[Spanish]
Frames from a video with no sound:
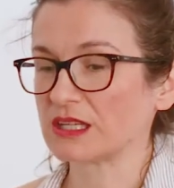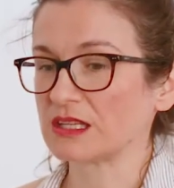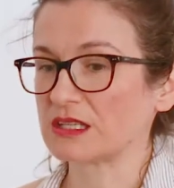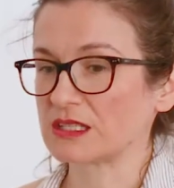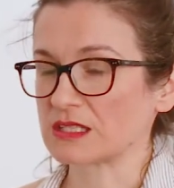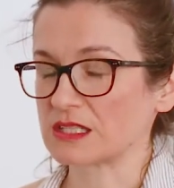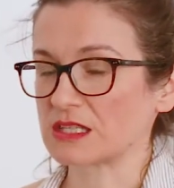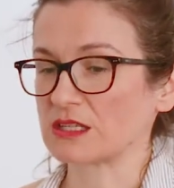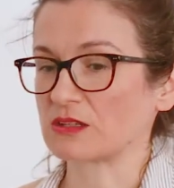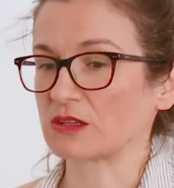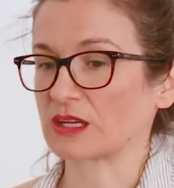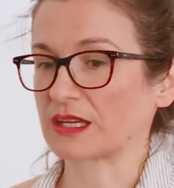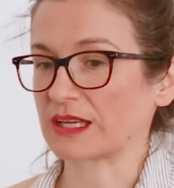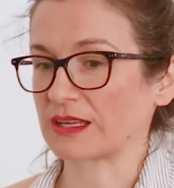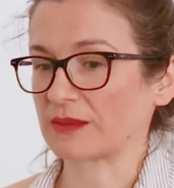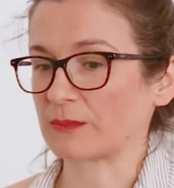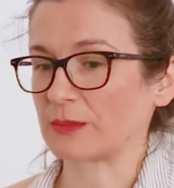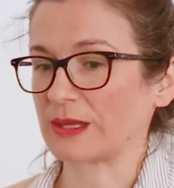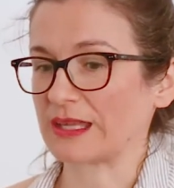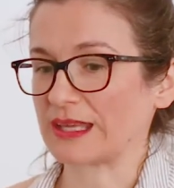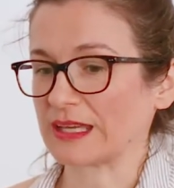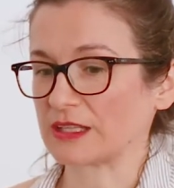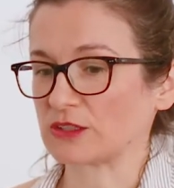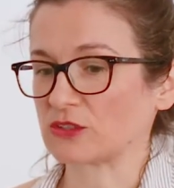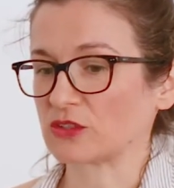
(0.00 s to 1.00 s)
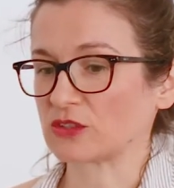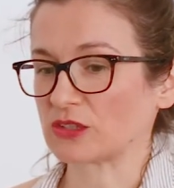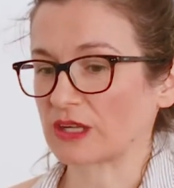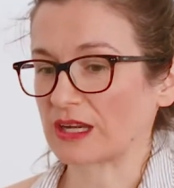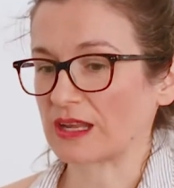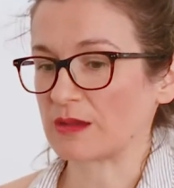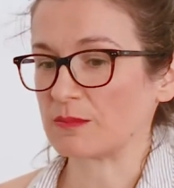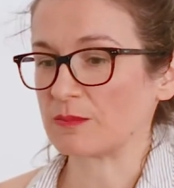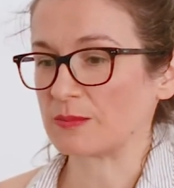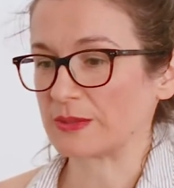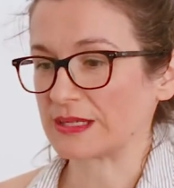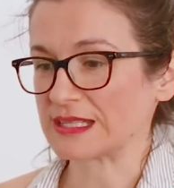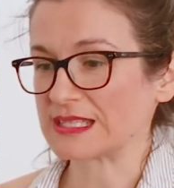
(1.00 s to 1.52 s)
sino que veía toda la
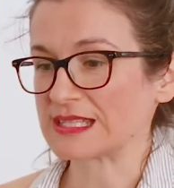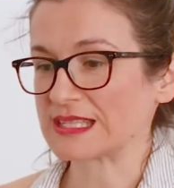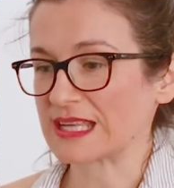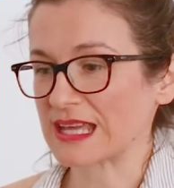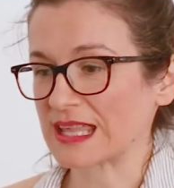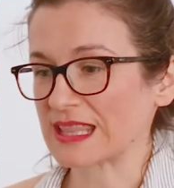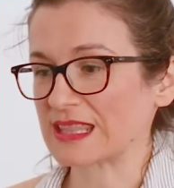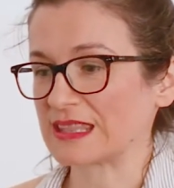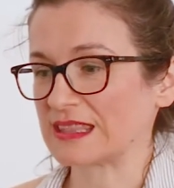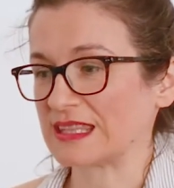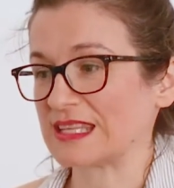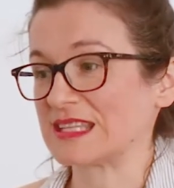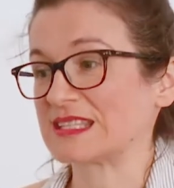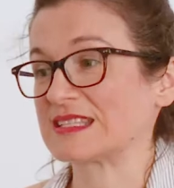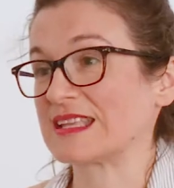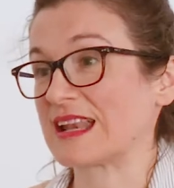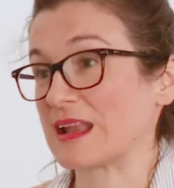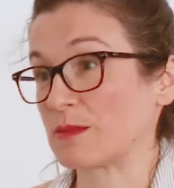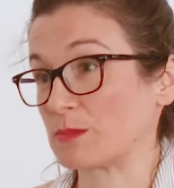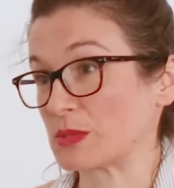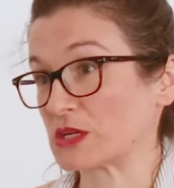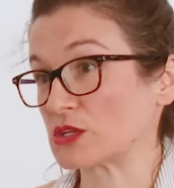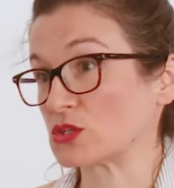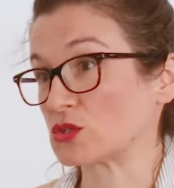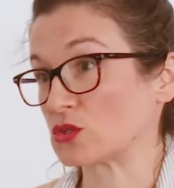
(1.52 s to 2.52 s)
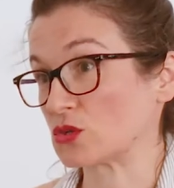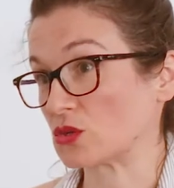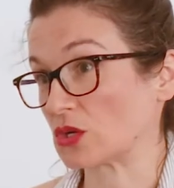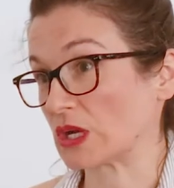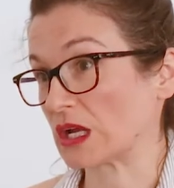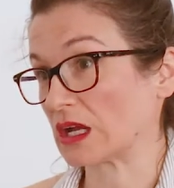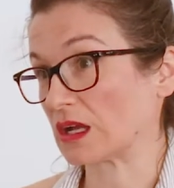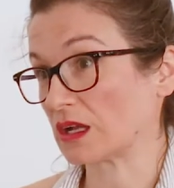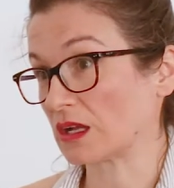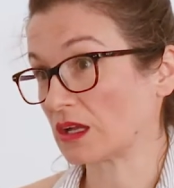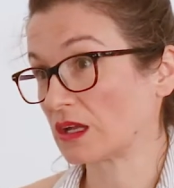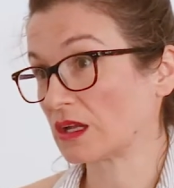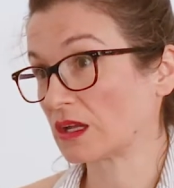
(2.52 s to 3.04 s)
empresa desde la
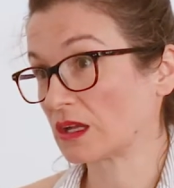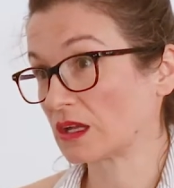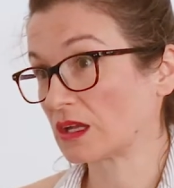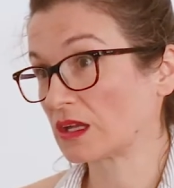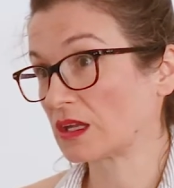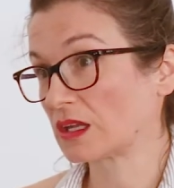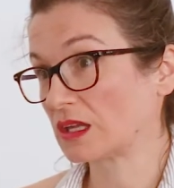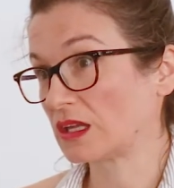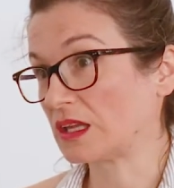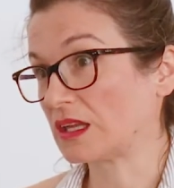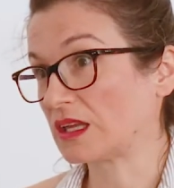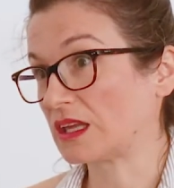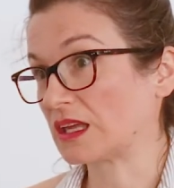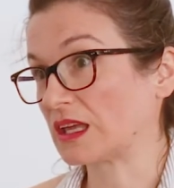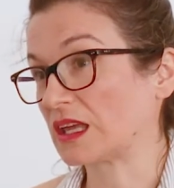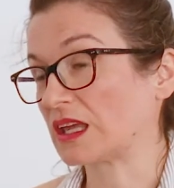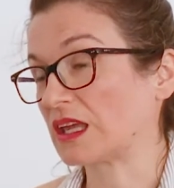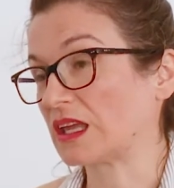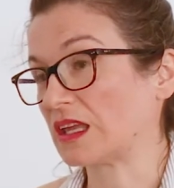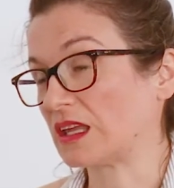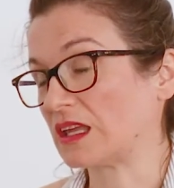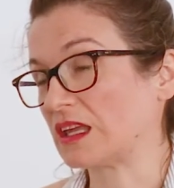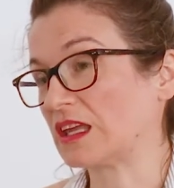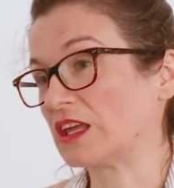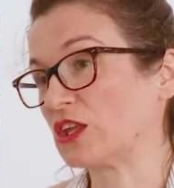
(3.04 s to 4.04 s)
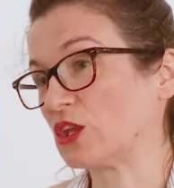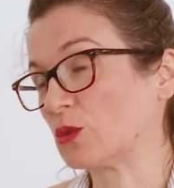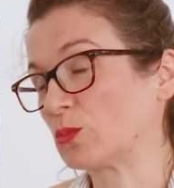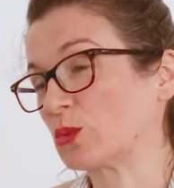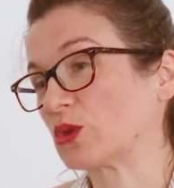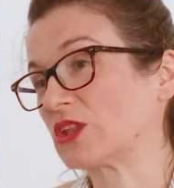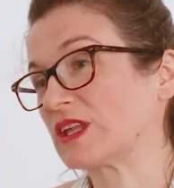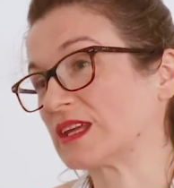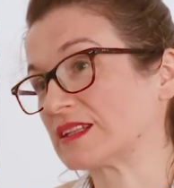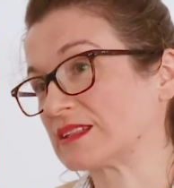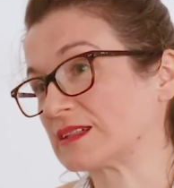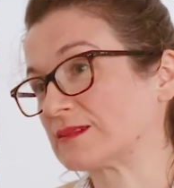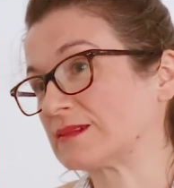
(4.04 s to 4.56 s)
persona y que, yo
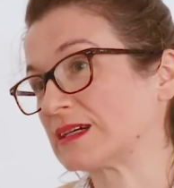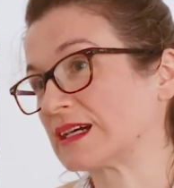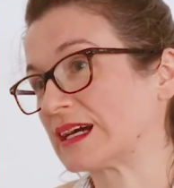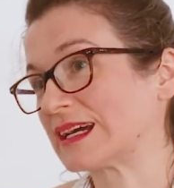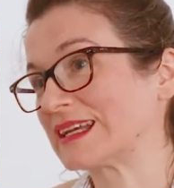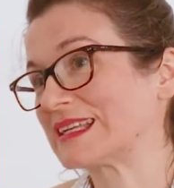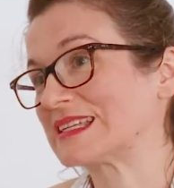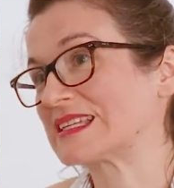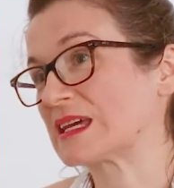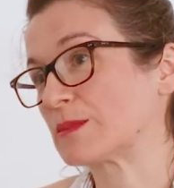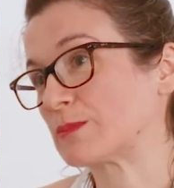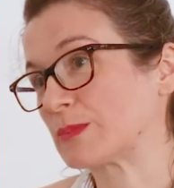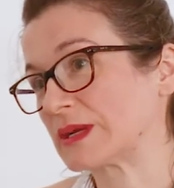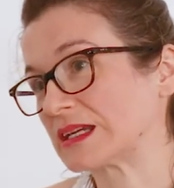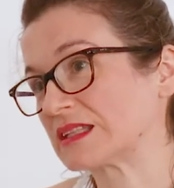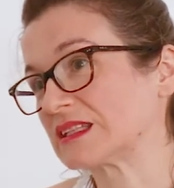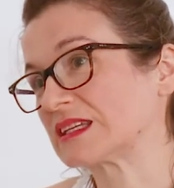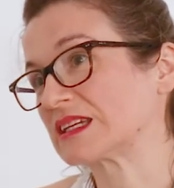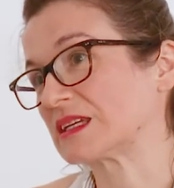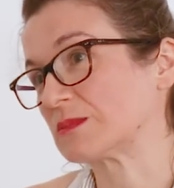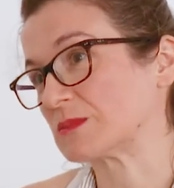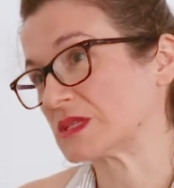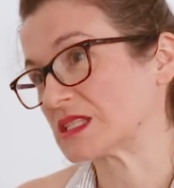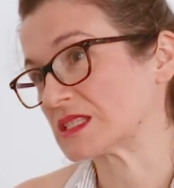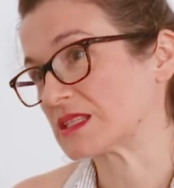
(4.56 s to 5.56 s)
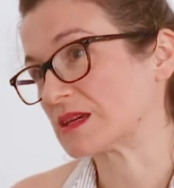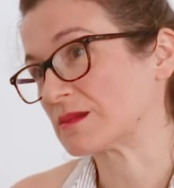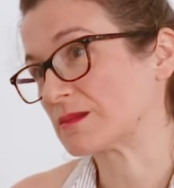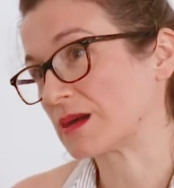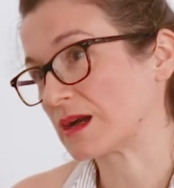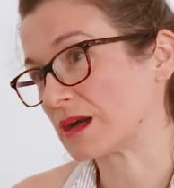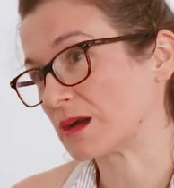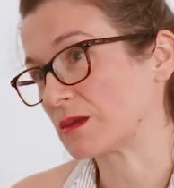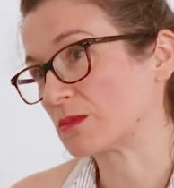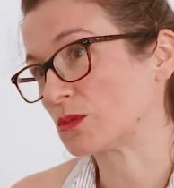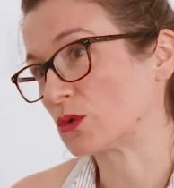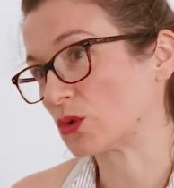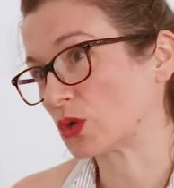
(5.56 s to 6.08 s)
podía trabajar esa parte que me
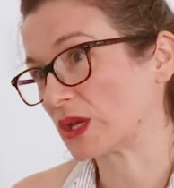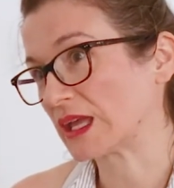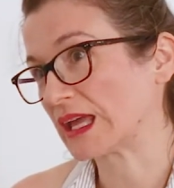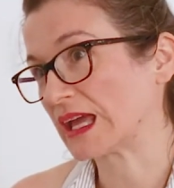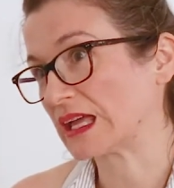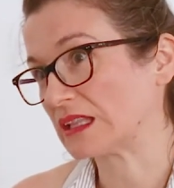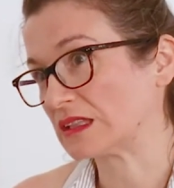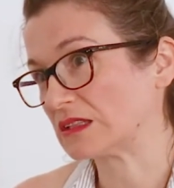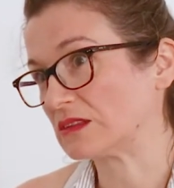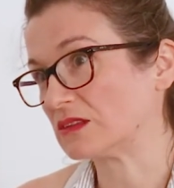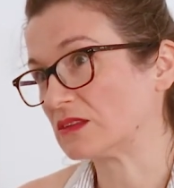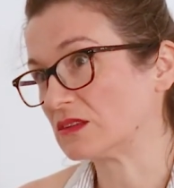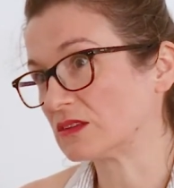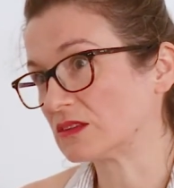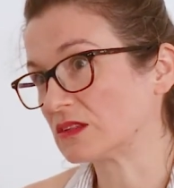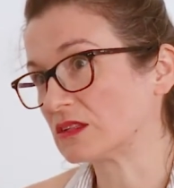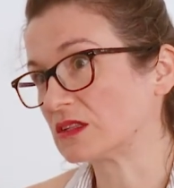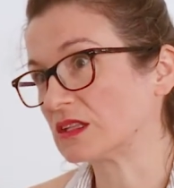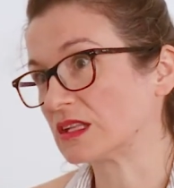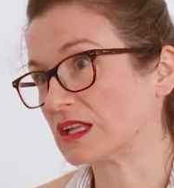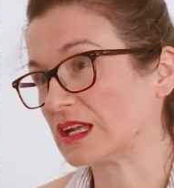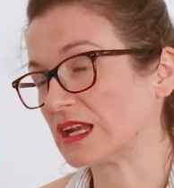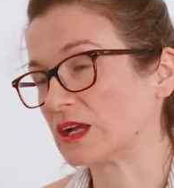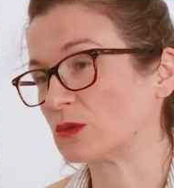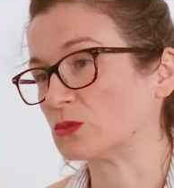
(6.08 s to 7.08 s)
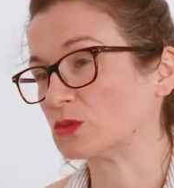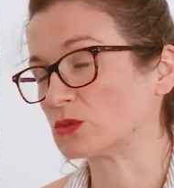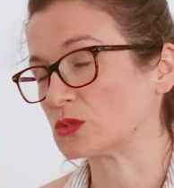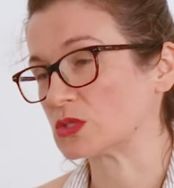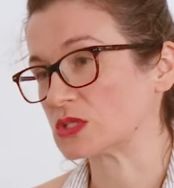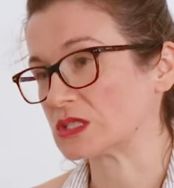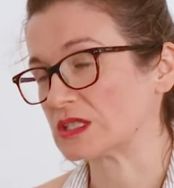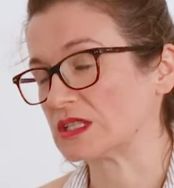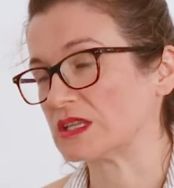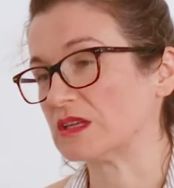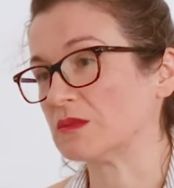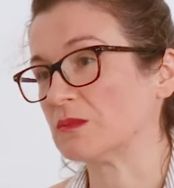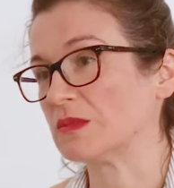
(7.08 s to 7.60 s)
estaba bloqueando, de la
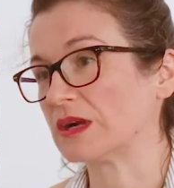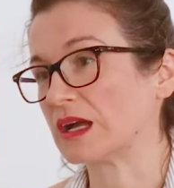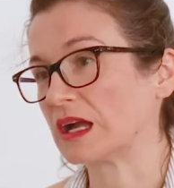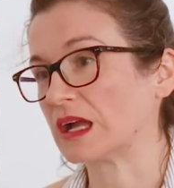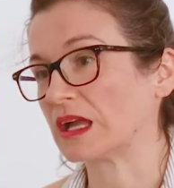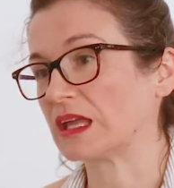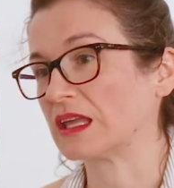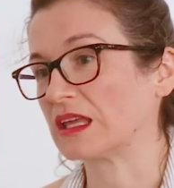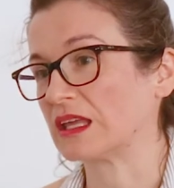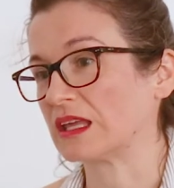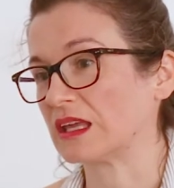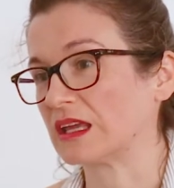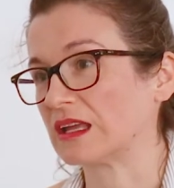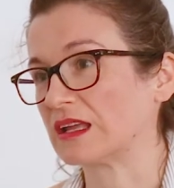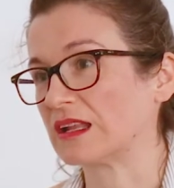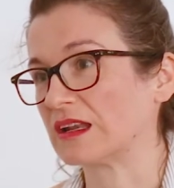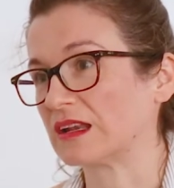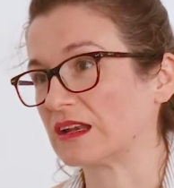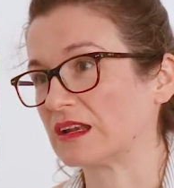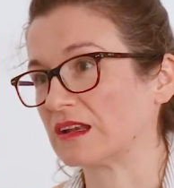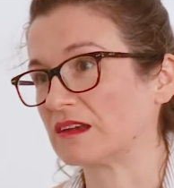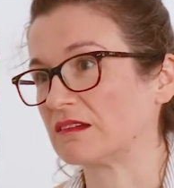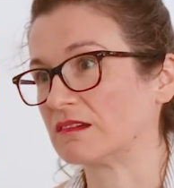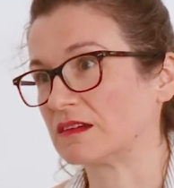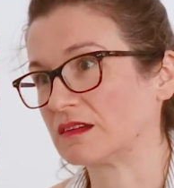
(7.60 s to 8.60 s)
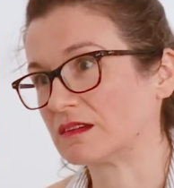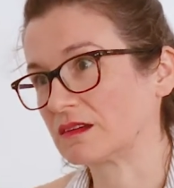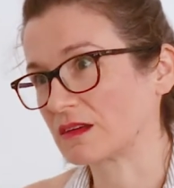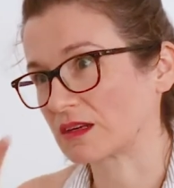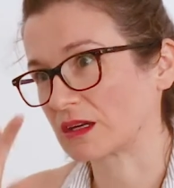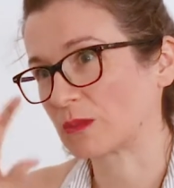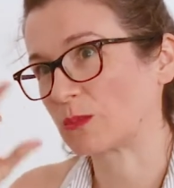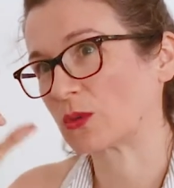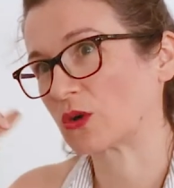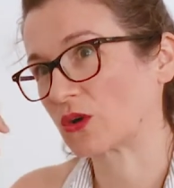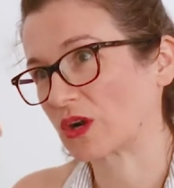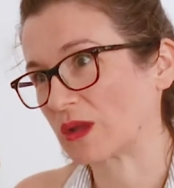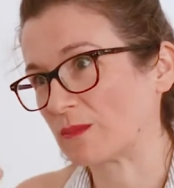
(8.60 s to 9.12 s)
autoestima y el
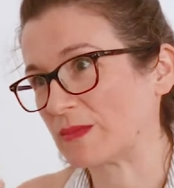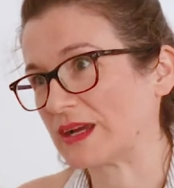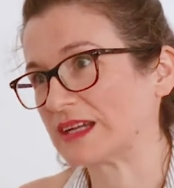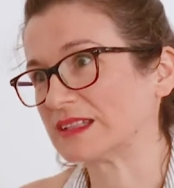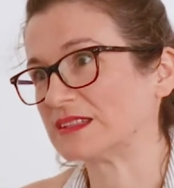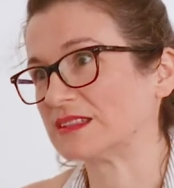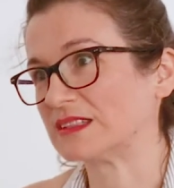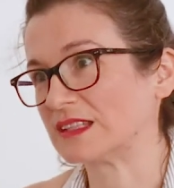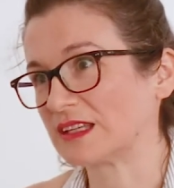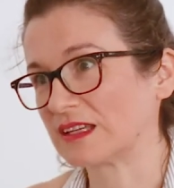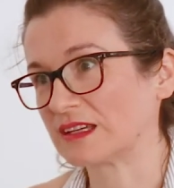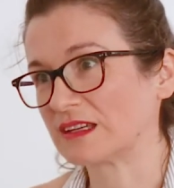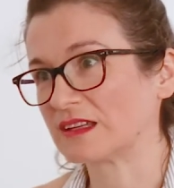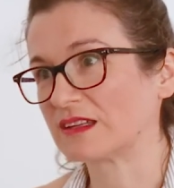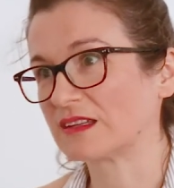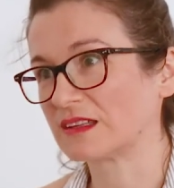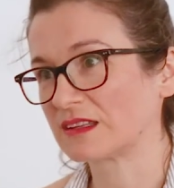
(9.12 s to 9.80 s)
reprogramarte.